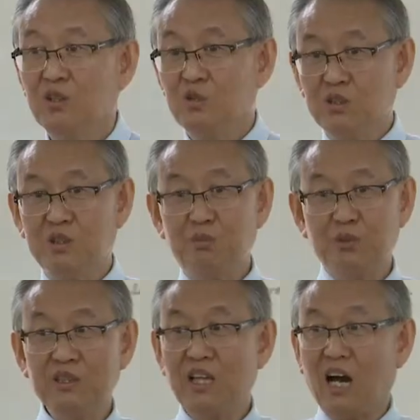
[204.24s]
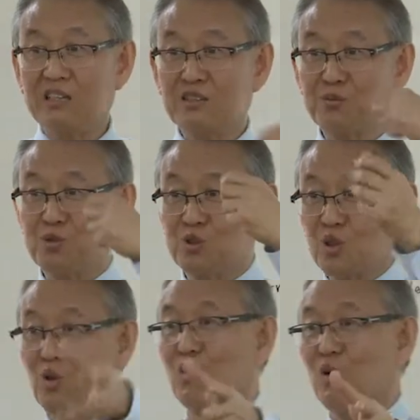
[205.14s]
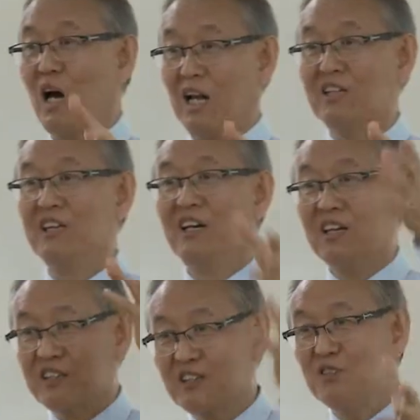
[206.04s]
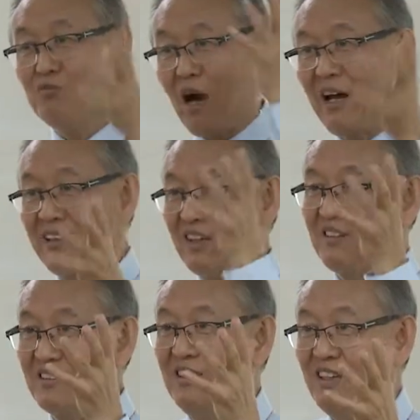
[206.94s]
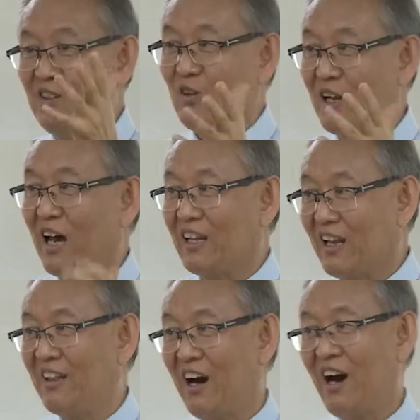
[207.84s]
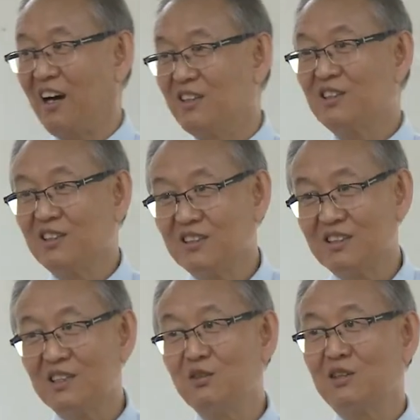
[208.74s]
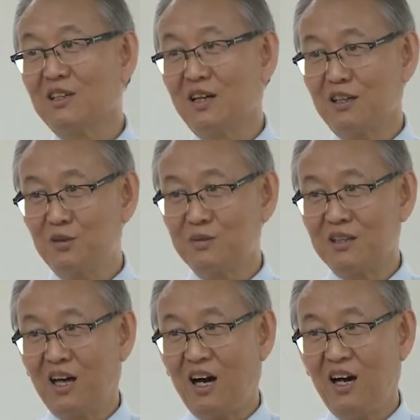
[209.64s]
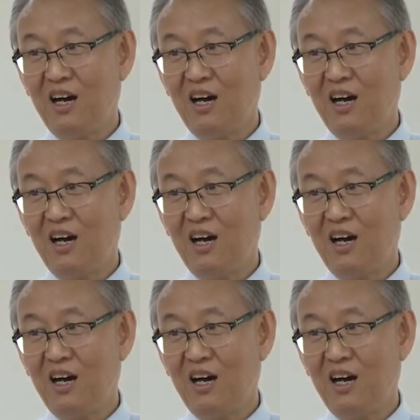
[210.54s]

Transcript: 뒤집힌 학습 쪽으로 가는 그런 마대를 내놔야 된다. 이렇게 키워드가 그겁니다.